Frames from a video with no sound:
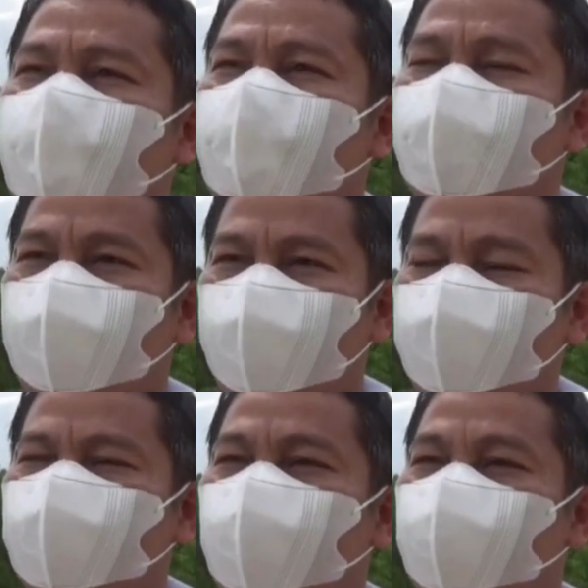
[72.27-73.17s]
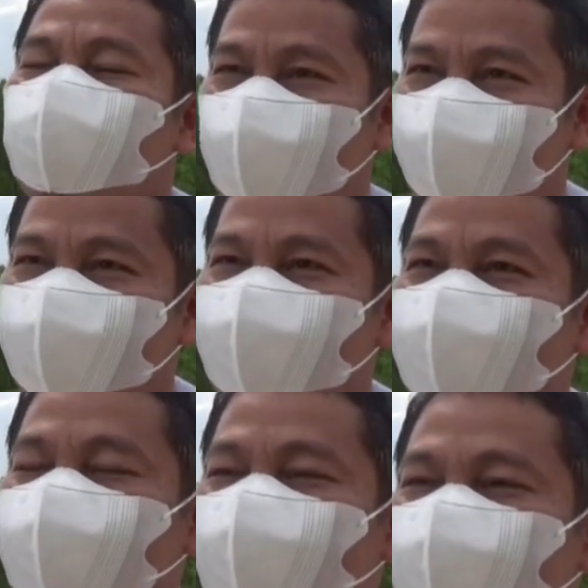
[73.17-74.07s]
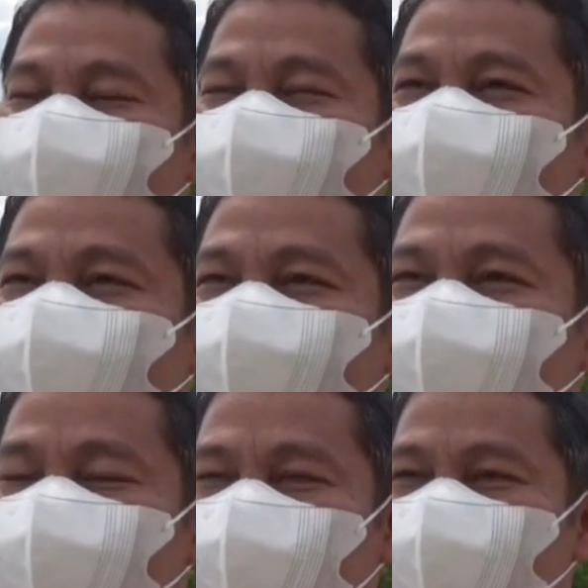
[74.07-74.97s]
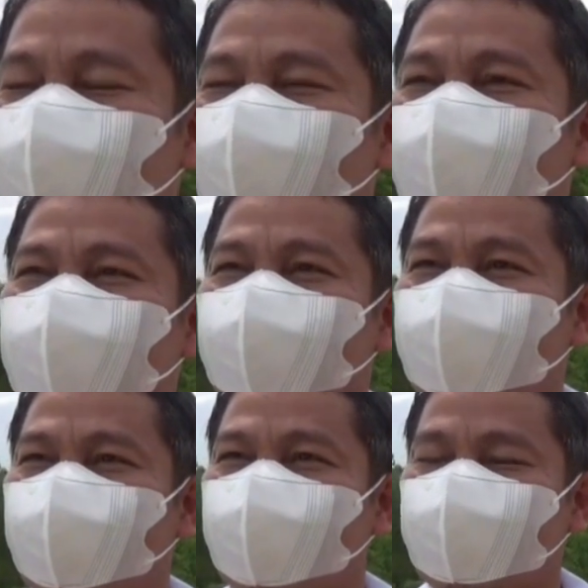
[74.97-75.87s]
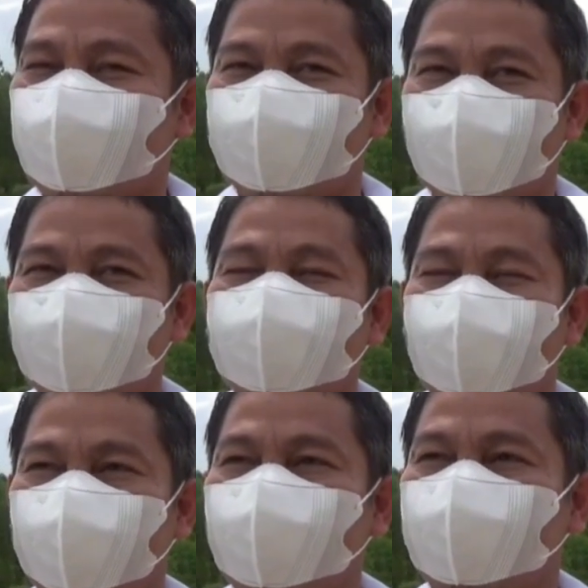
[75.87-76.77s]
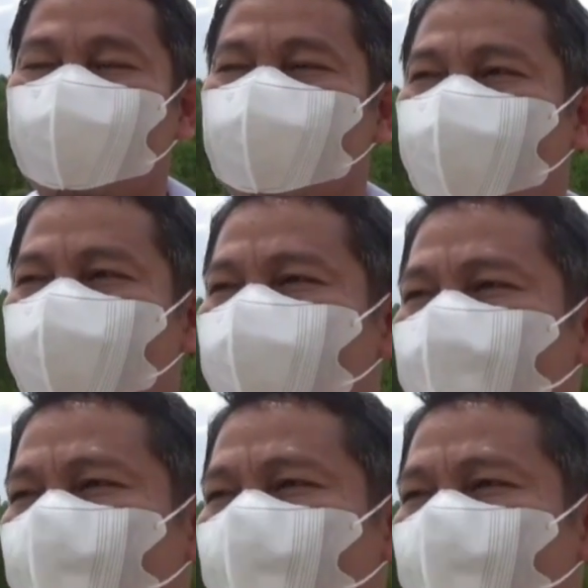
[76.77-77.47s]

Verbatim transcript: Nah ini sudah mulai eh, bisa disaksikan bersama ya tadi.